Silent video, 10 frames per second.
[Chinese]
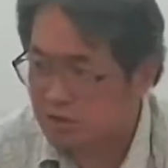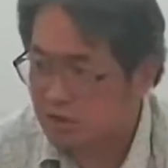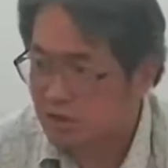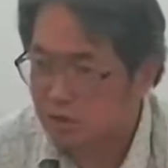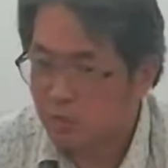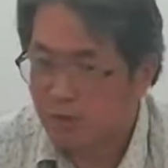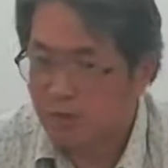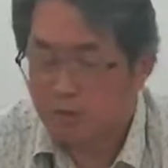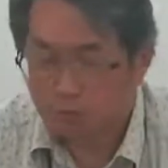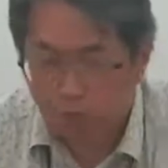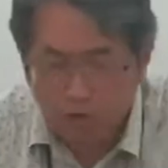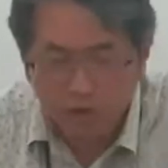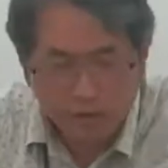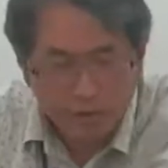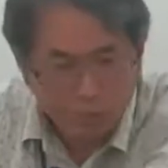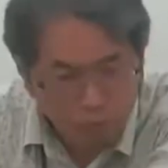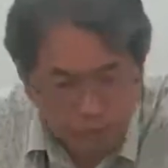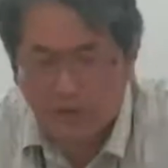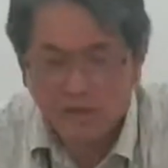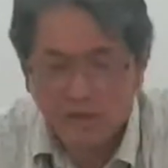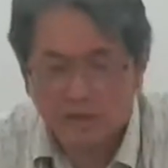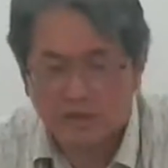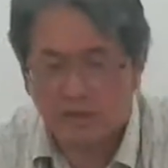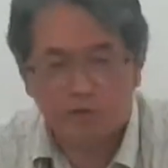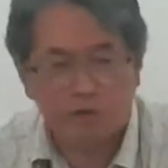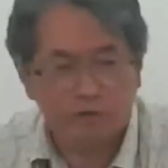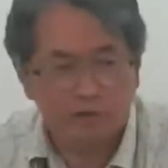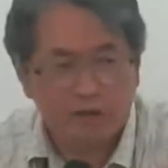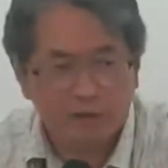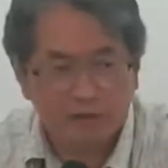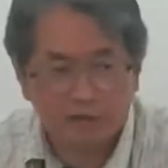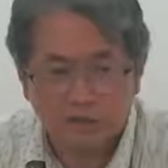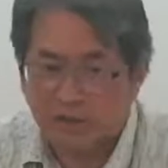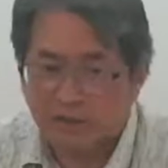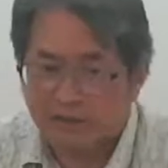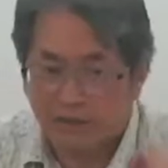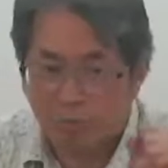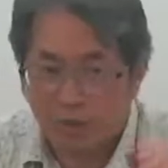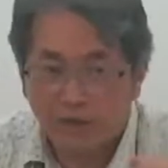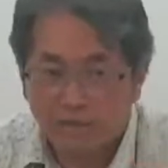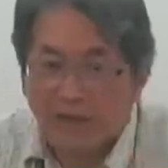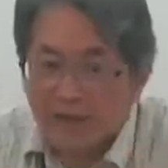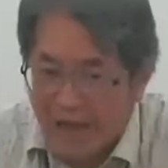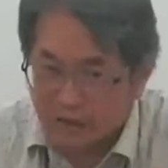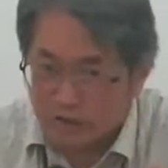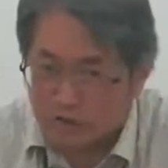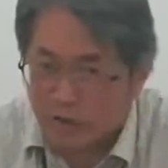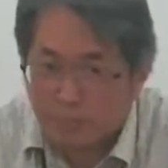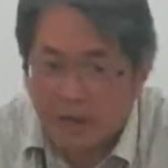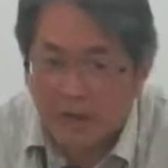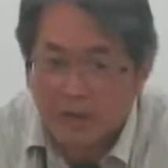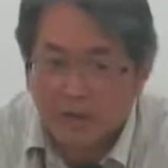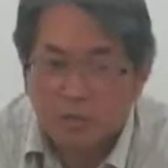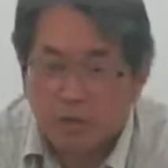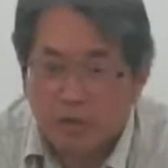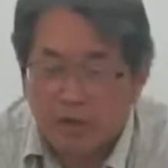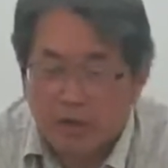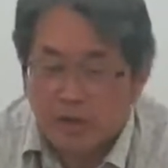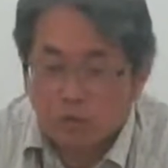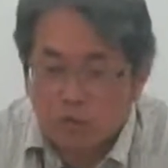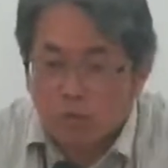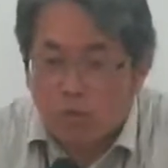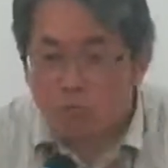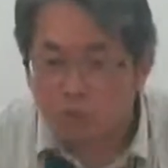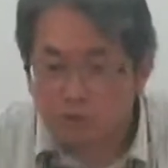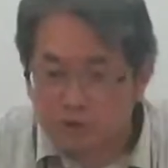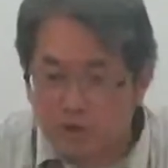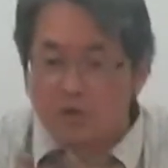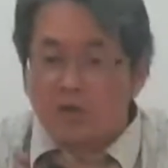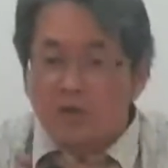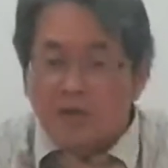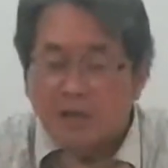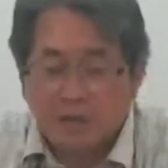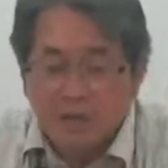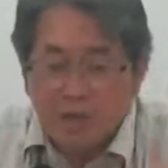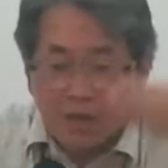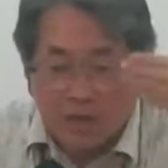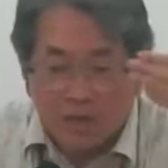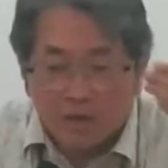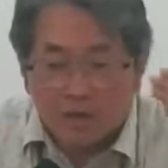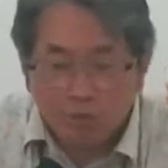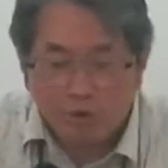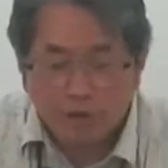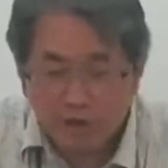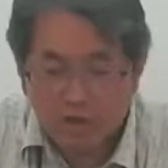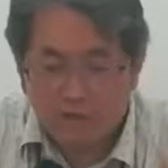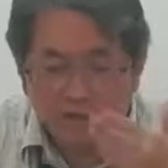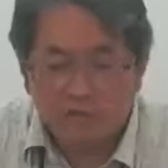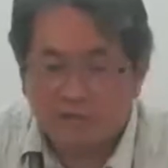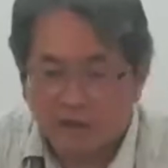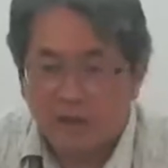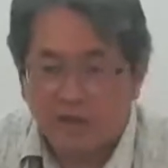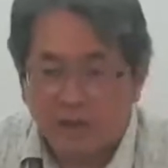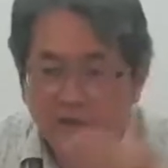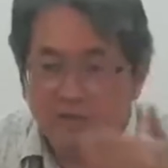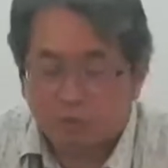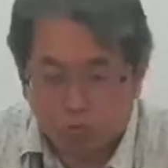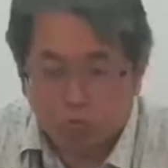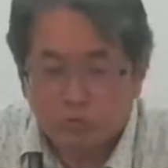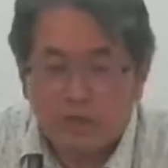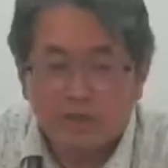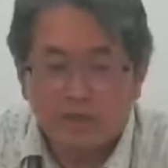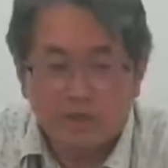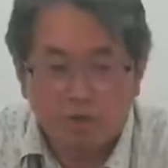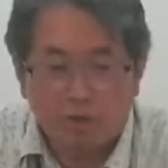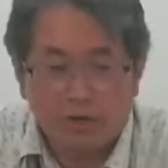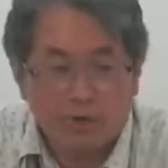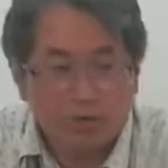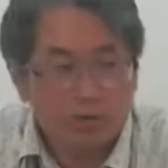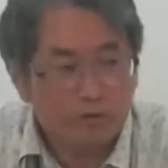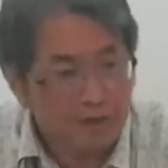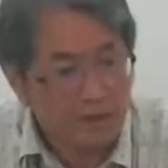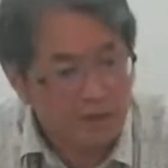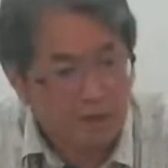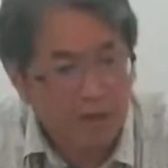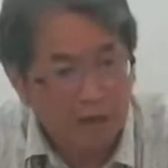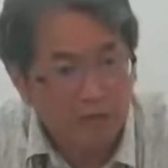因为所有的做生意的人都是靠那个生意在我，在养生嘛，对不对？那对我牧者而言，呃，如果能够这个生意给主内弟兄来做，当然更好。